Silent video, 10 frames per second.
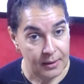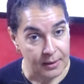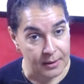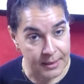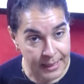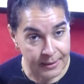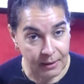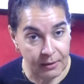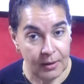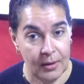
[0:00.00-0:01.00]
هنايا
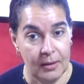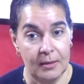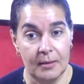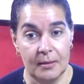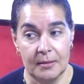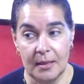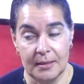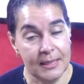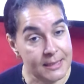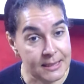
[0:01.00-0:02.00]
آه،
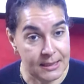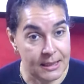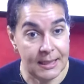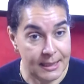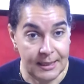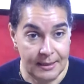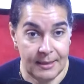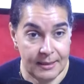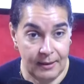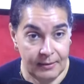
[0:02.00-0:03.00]
درت اللي
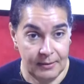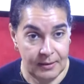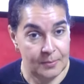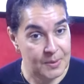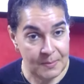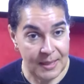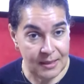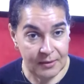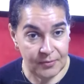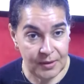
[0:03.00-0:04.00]
عليا بما
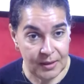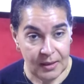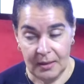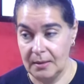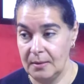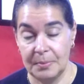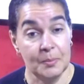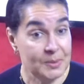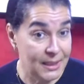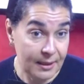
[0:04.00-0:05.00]
يكفي آه،
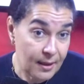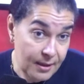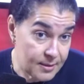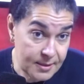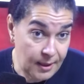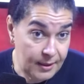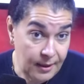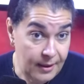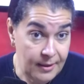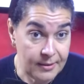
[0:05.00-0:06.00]
بطريقه
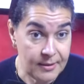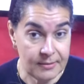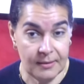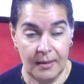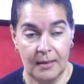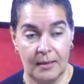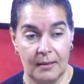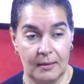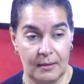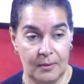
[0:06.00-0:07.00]
صحيحه اكيد
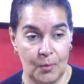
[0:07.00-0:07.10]
آه،